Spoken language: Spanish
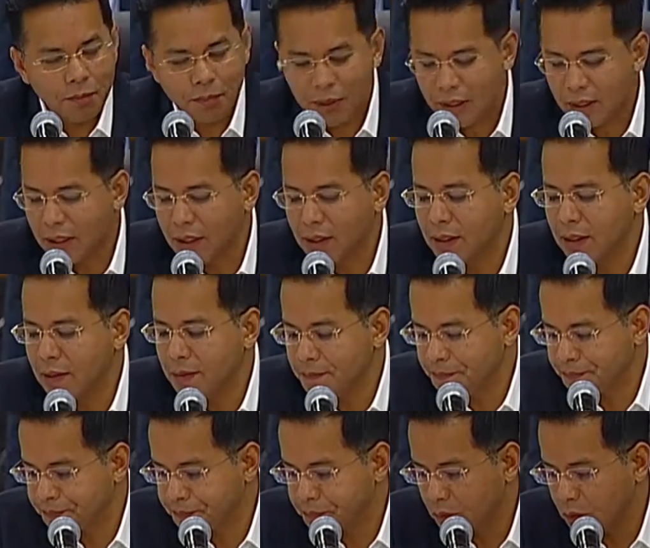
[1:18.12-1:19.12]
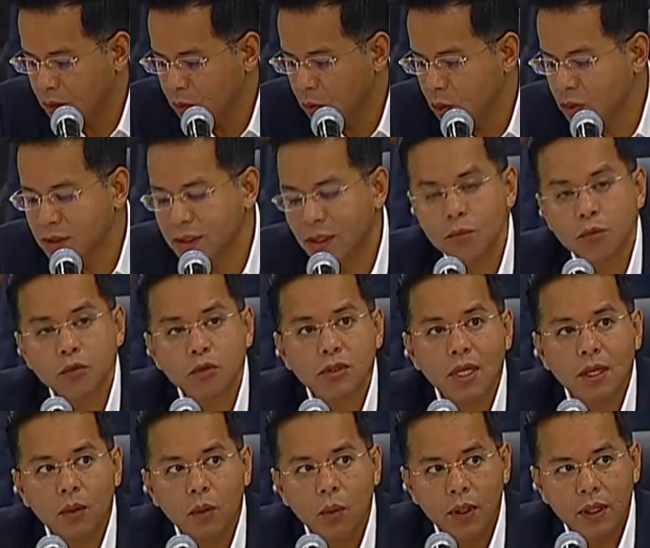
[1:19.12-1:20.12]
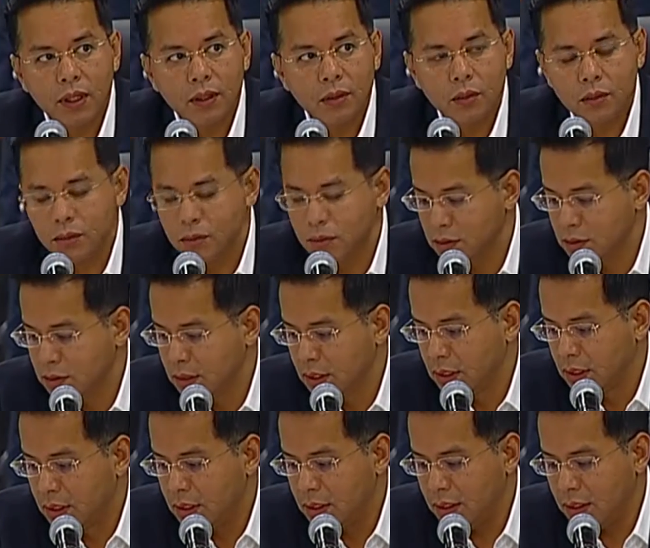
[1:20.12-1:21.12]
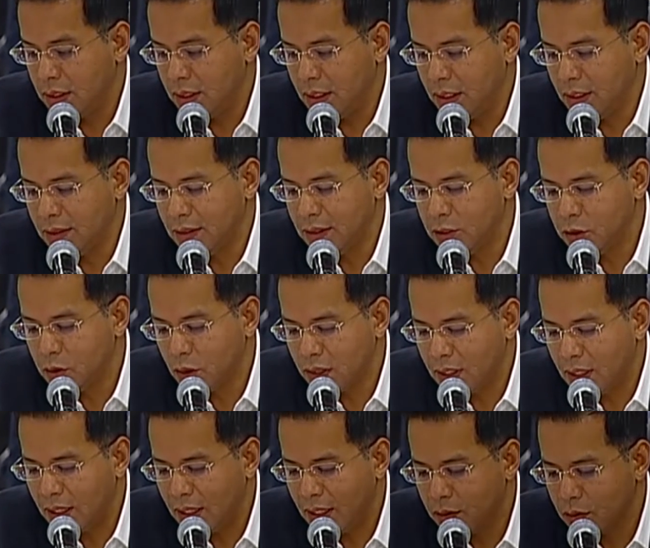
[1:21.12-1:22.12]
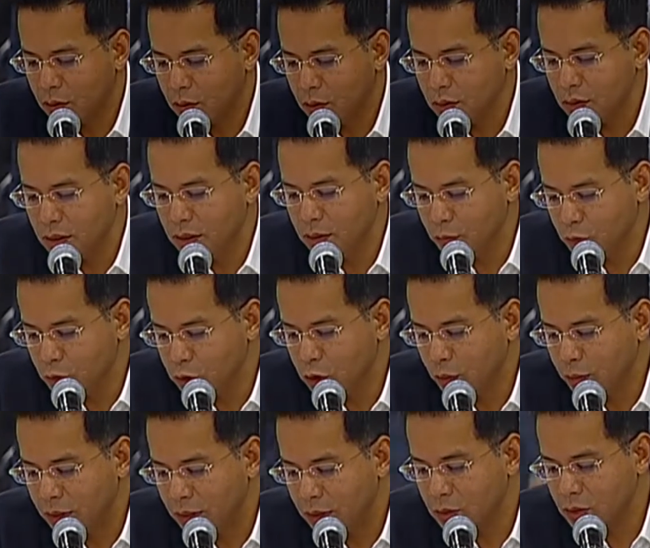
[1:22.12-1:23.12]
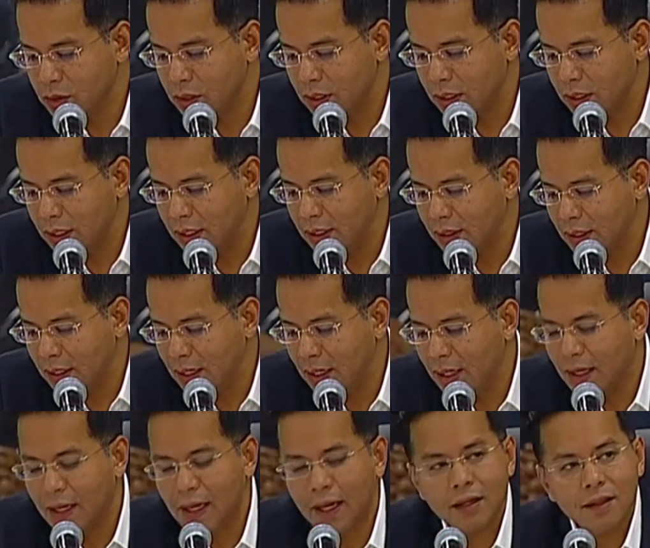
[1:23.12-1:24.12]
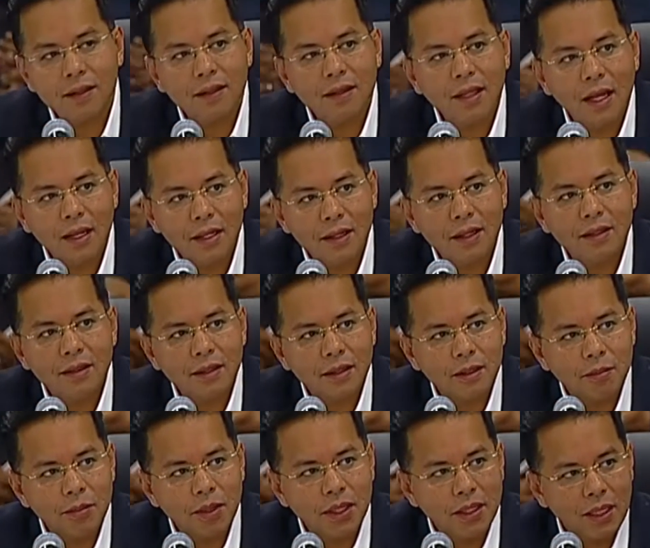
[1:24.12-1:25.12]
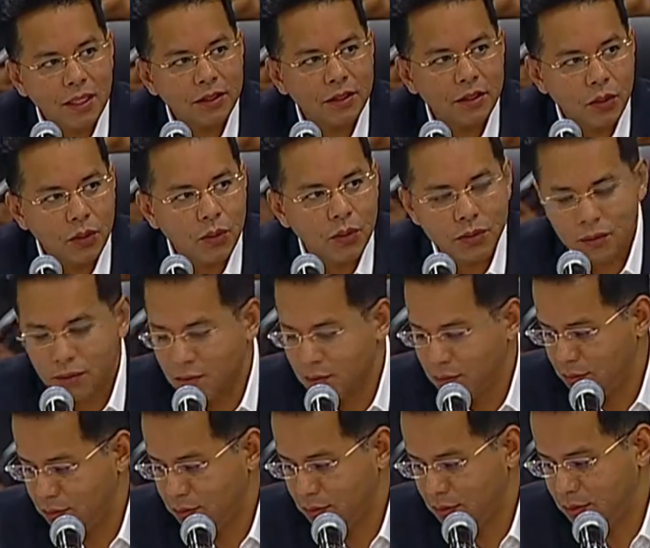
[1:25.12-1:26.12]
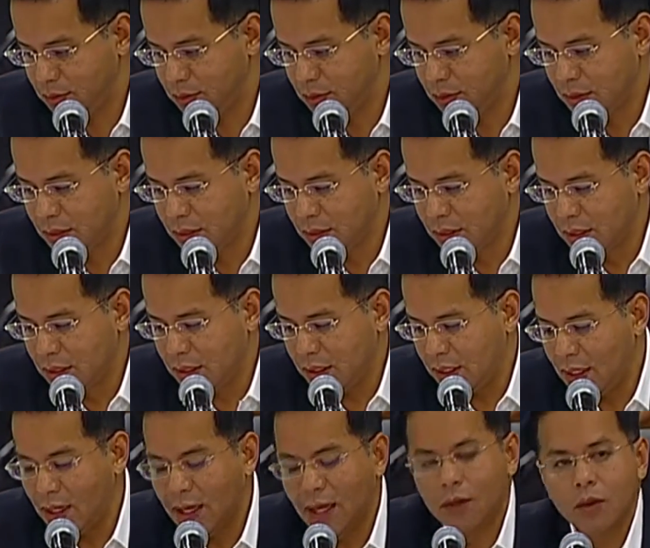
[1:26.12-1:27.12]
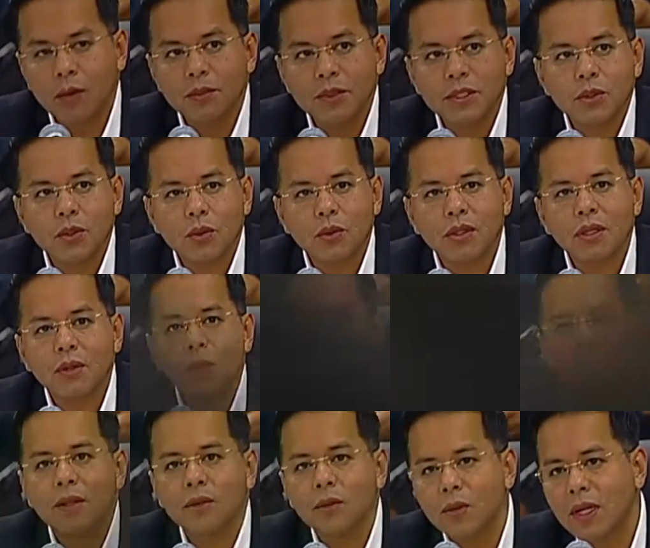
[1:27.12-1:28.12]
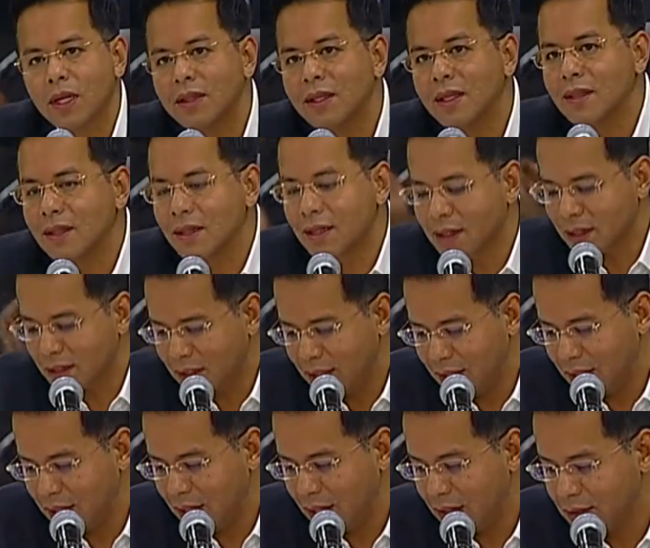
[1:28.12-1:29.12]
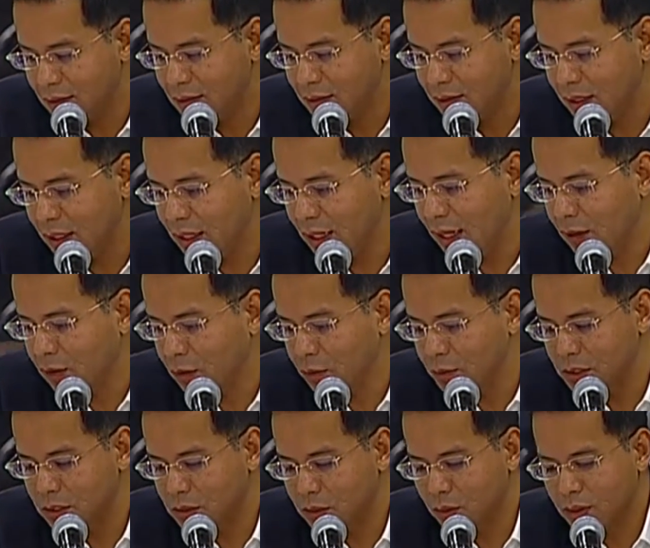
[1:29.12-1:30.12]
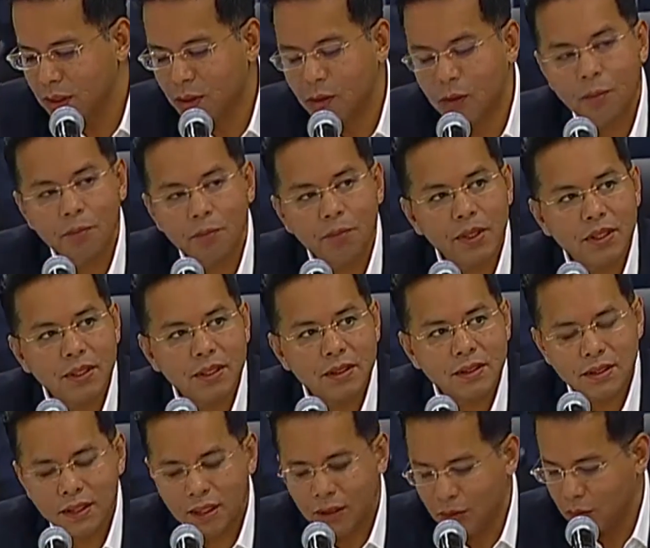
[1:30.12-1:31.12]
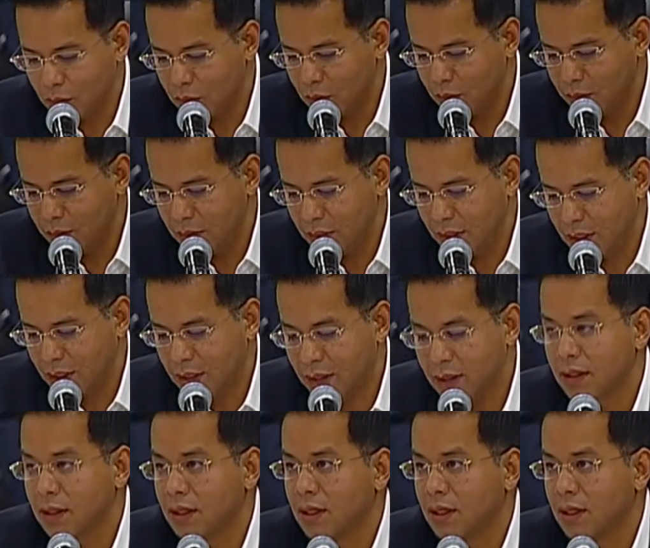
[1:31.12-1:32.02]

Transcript: el PRD no estamos de acuerdo eh, en dicho adelanto y mucho menos en delegar tal determinación en la Comisión Reguladora de Energía y la Comisión de Competencia Económica.